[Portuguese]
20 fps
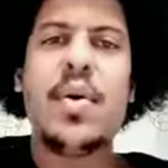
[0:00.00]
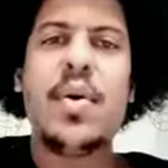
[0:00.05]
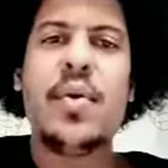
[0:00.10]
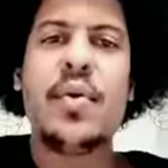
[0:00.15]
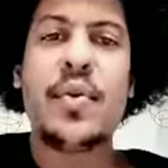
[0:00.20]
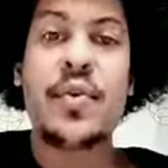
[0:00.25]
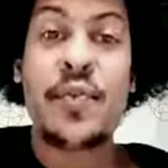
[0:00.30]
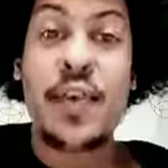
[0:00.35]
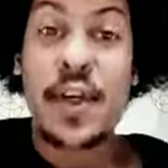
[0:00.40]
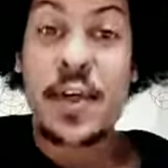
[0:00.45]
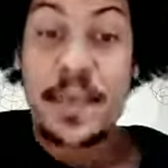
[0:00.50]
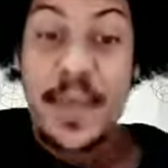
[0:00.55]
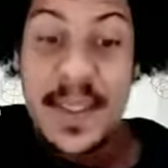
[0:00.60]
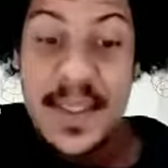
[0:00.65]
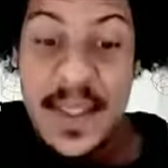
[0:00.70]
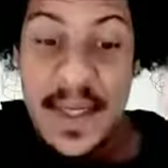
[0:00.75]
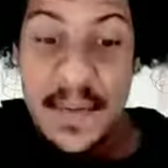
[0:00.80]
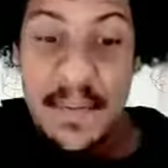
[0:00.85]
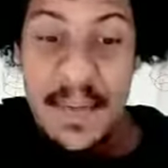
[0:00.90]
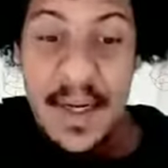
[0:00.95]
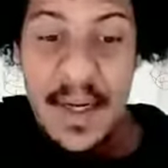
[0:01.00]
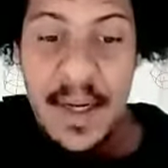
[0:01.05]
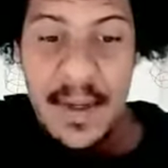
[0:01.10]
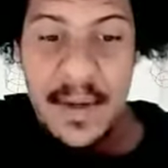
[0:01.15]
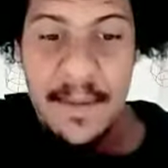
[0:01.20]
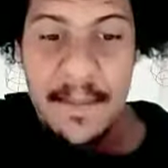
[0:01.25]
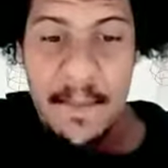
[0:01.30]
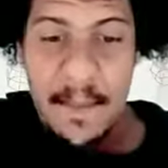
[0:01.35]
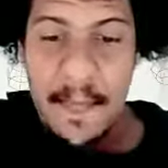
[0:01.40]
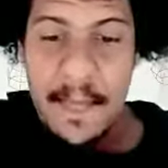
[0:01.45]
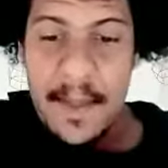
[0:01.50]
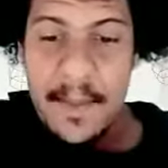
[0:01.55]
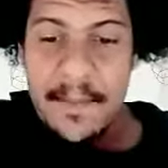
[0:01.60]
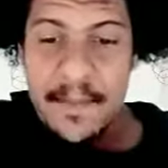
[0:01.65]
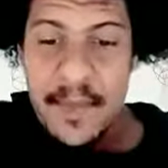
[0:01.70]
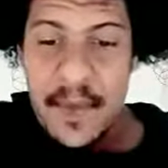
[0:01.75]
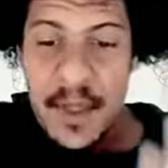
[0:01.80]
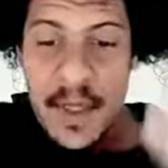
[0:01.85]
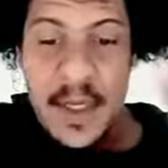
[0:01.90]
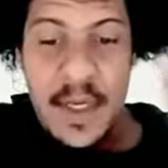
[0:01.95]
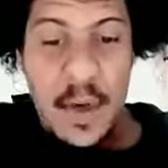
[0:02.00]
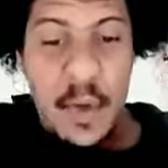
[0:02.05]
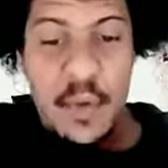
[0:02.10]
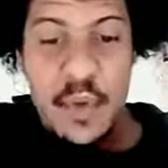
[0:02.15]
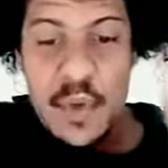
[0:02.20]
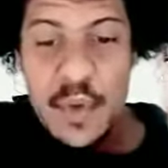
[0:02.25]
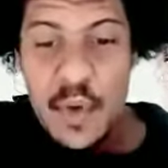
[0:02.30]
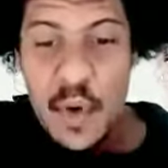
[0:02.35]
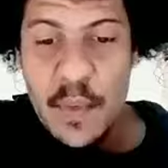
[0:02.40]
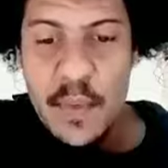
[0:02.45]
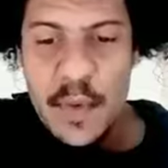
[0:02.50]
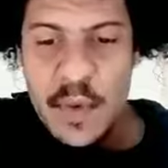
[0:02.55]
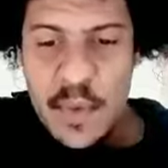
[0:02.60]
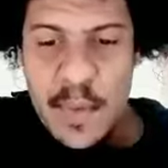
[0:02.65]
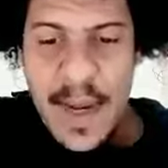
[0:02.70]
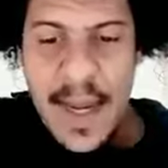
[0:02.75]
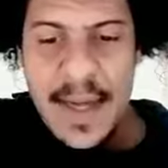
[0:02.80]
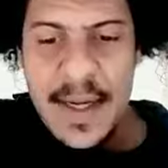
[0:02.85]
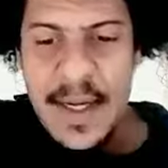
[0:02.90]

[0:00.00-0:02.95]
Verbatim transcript: Nos faz perceber que não somos uma